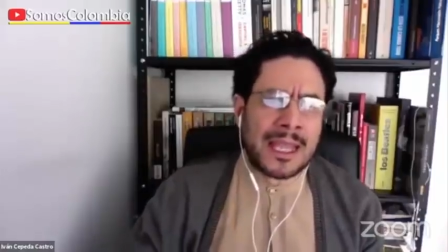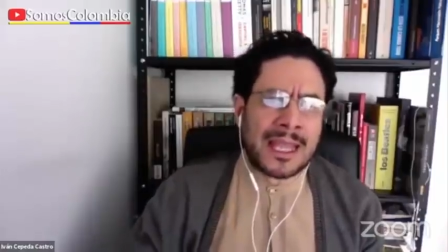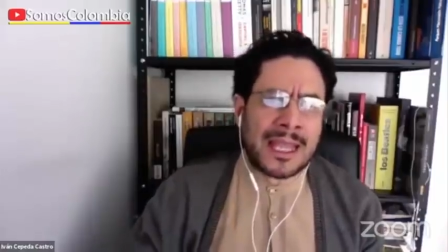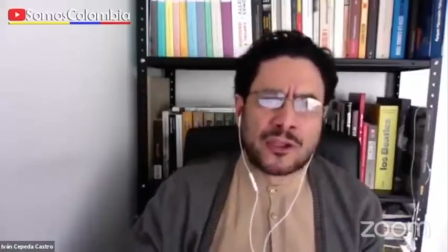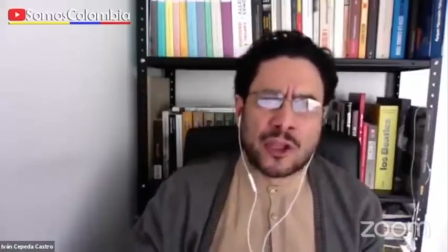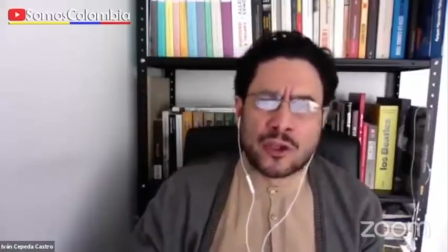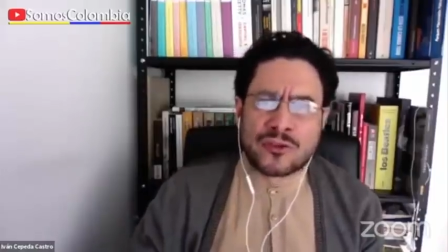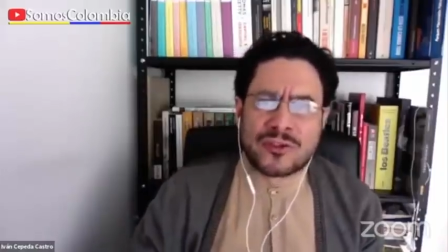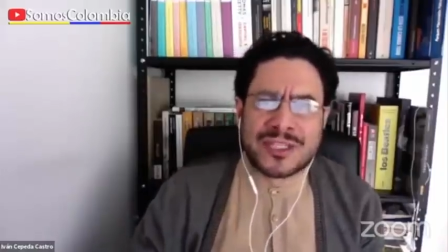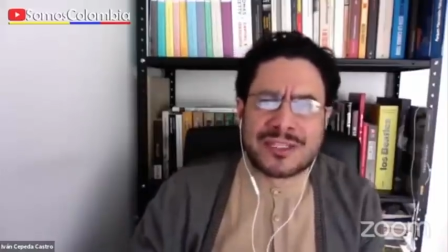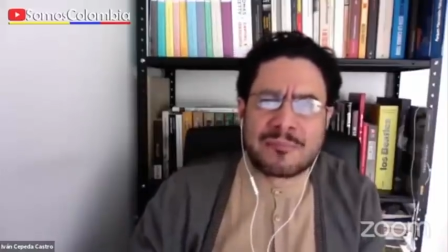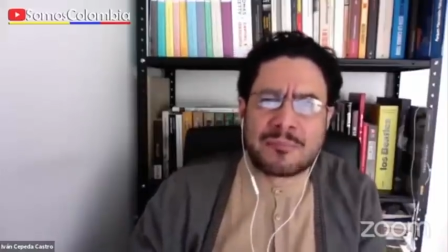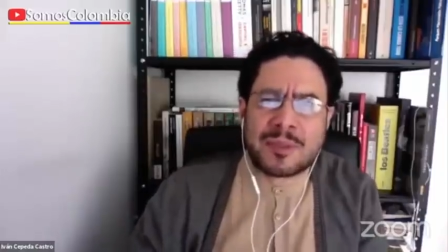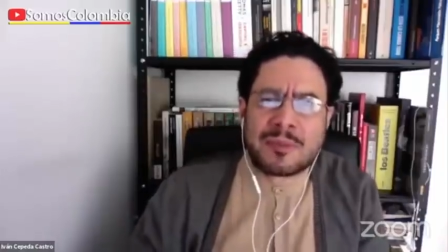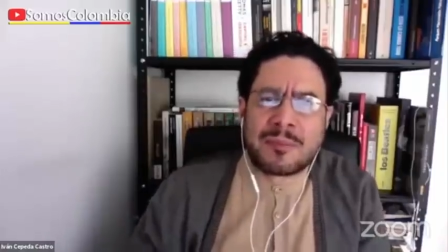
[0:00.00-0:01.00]
Entonces,
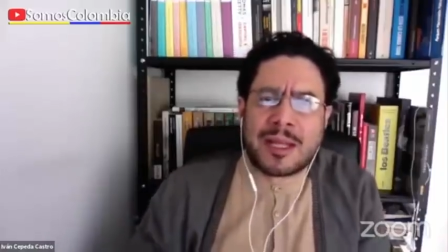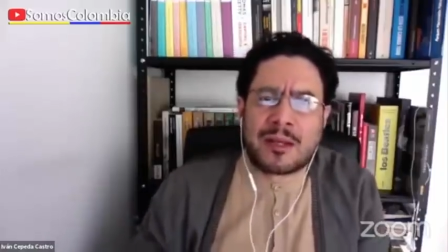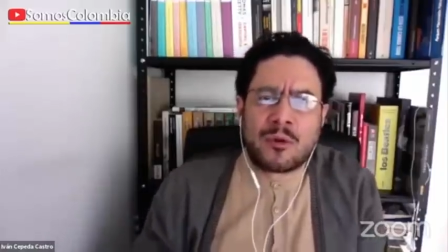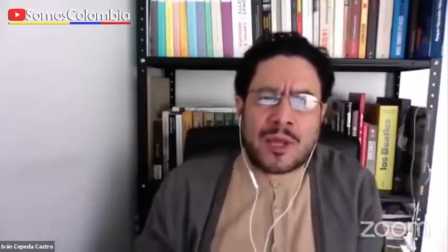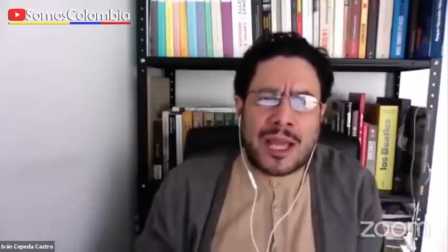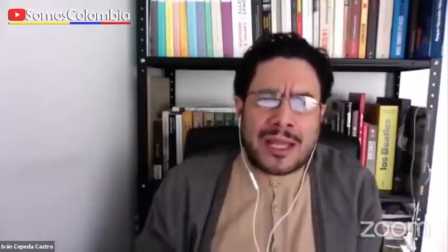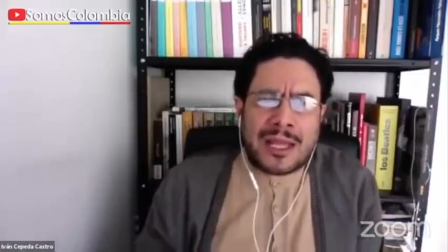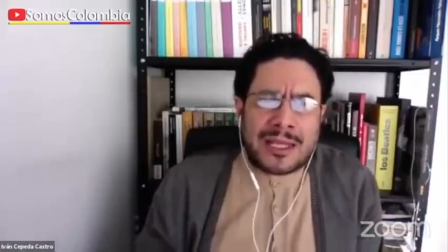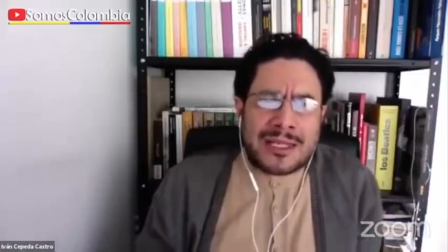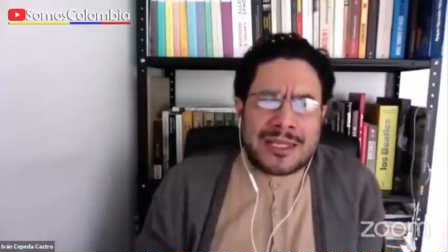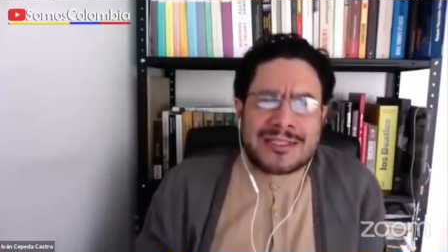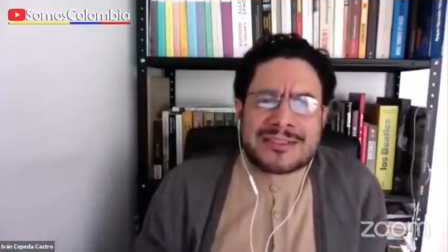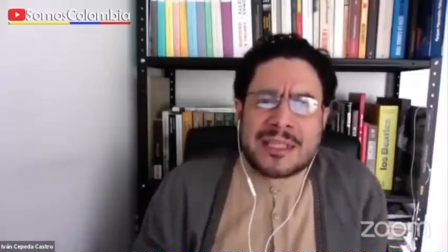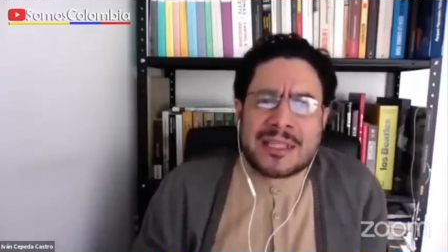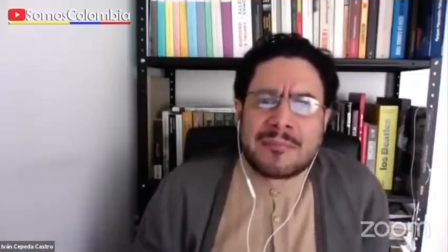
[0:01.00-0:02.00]
en primer lugar, en
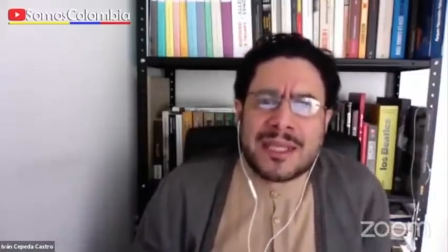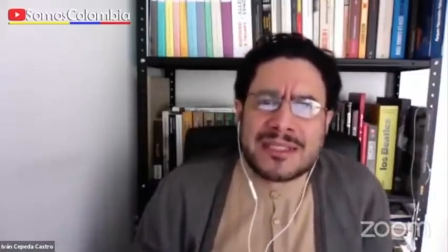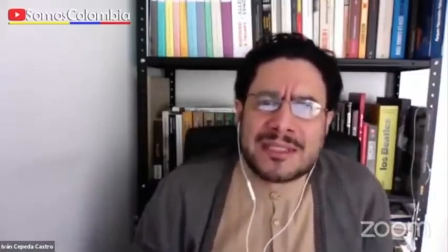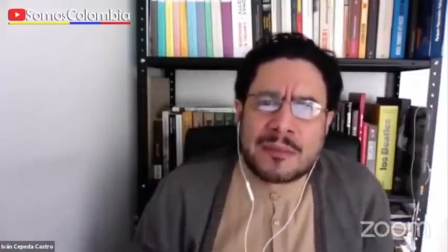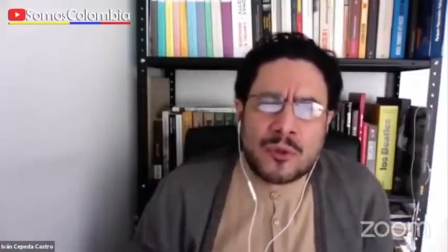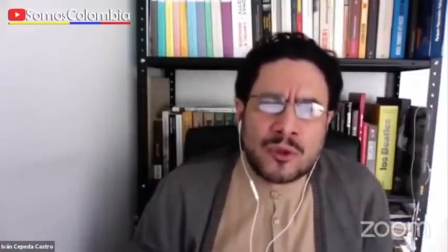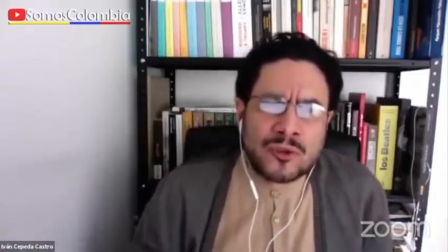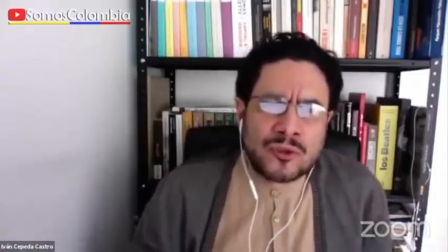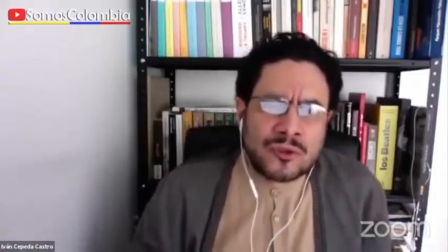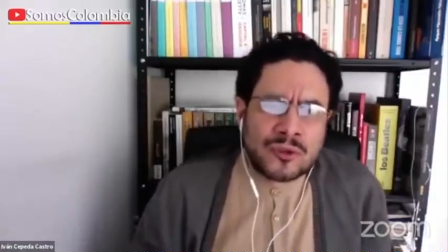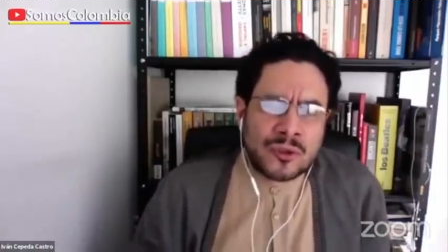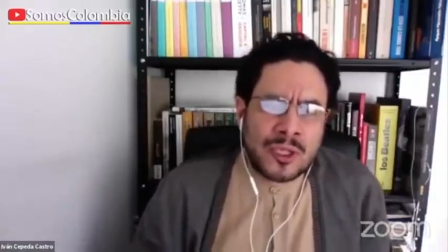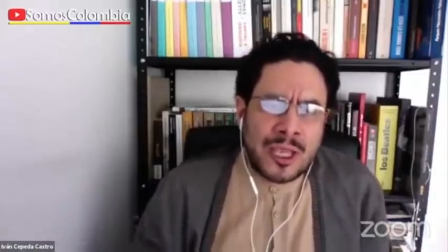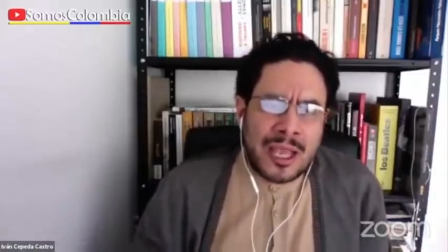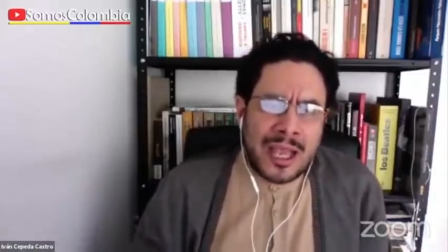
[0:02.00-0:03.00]
este mes
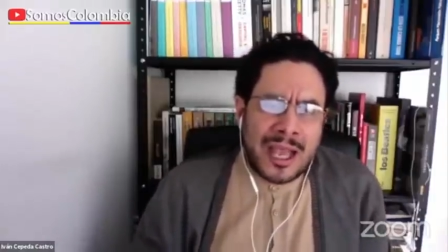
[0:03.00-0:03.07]
hemos